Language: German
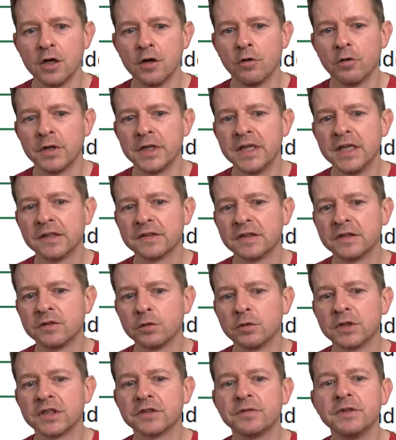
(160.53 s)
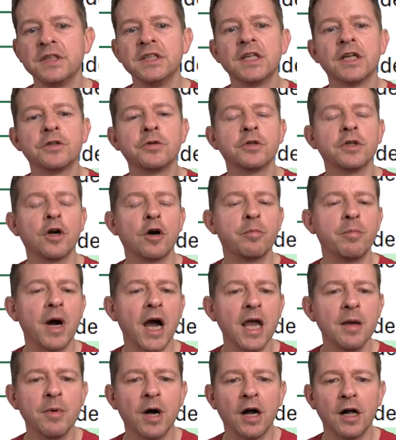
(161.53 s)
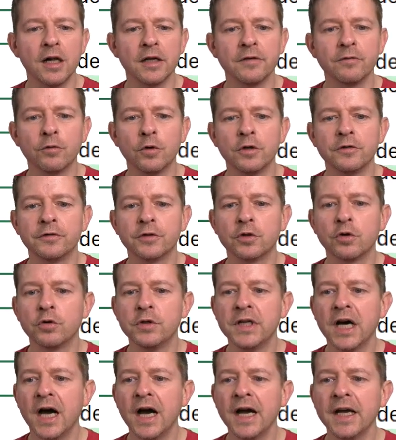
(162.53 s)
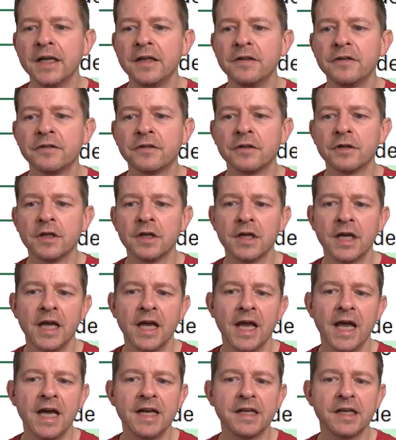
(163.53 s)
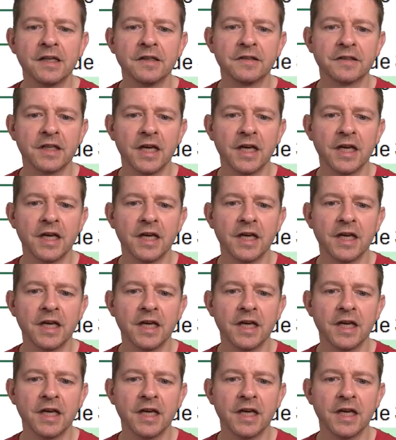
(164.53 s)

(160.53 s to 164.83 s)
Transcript: Und hier ist es so, dass wir die natürlich auch beibehalten wollen. Für Kunde 1 hätte ich es